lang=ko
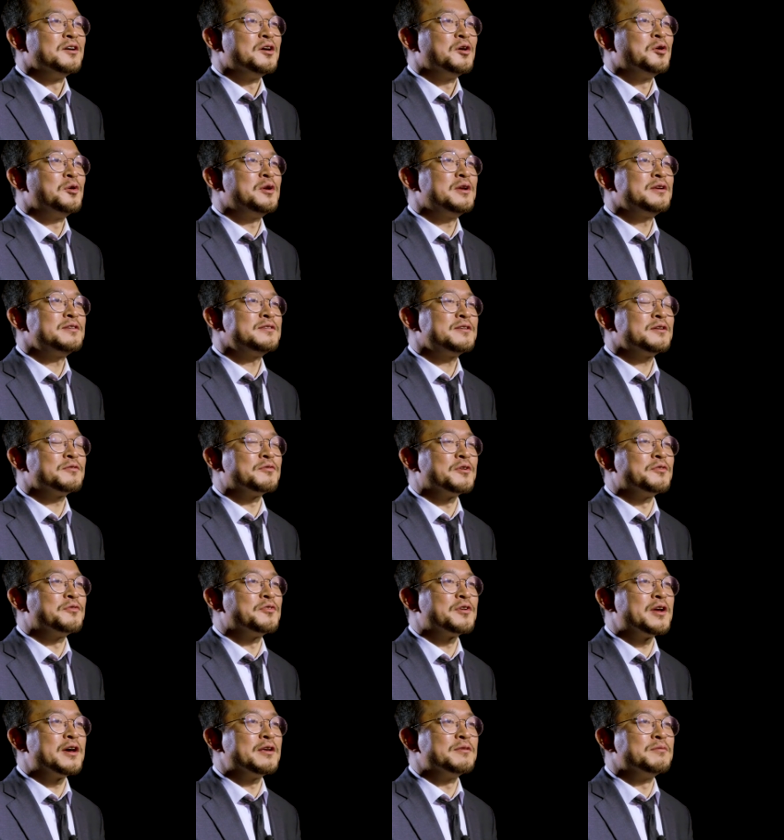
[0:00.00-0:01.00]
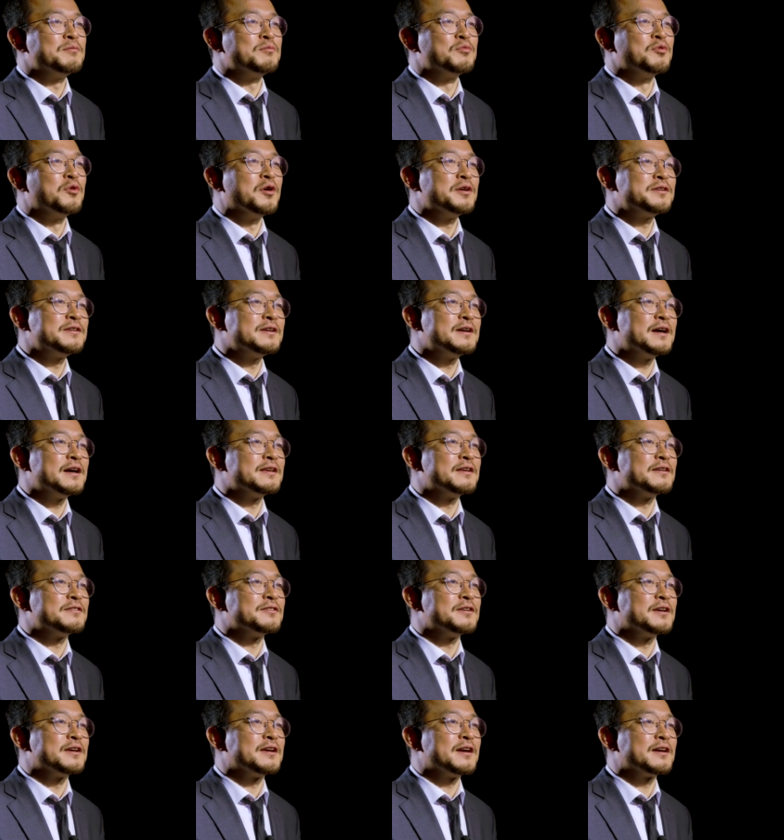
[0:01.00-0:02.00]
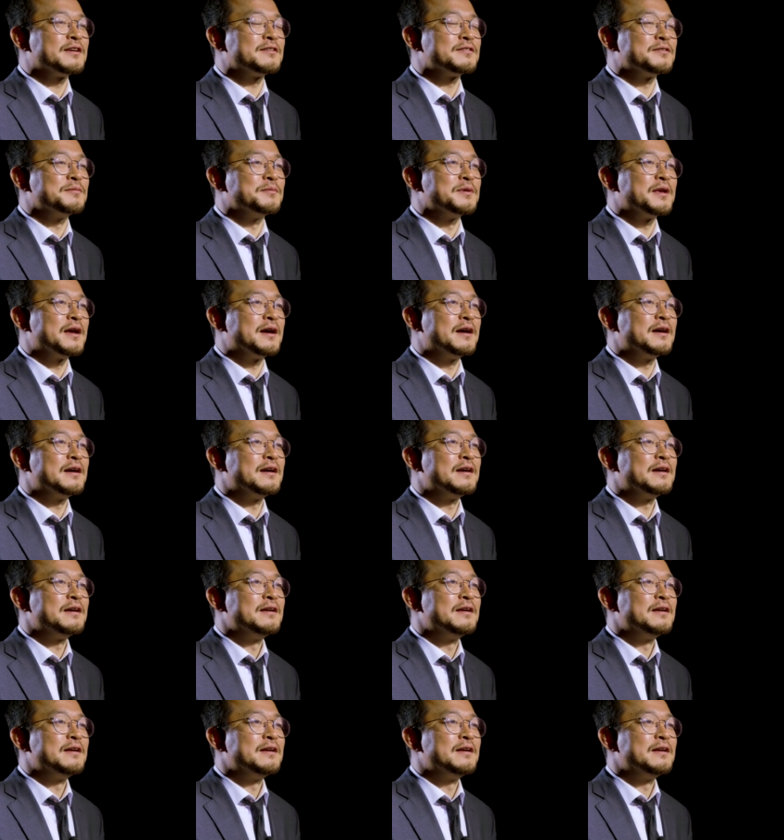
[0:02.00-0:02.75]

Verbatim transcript: Holistic Review란 무엇인가에 대해서 얘기하겠습니다.